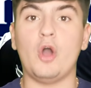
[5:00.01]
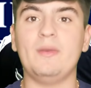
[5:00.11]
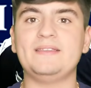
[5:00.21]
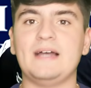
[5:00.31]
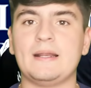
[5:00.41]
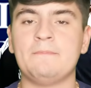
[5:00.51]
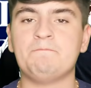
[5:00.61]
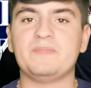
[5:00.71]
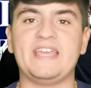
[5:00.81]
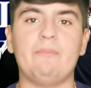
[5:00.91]

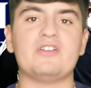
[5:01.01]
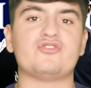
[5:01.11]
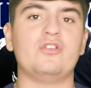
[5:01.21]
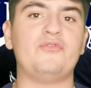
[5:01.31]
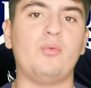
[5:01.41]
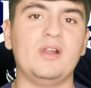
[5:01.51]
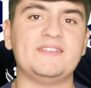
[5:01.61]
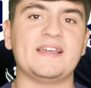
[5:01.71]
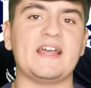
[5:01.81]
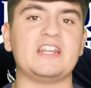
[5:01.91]
comentar que Emerson es un
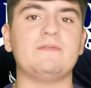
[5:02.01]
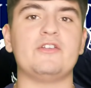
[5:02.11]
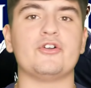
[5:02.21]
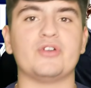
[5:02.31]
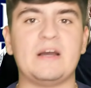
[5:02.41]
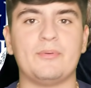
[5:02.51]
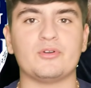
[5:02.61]
futbolista que arriba yo creo que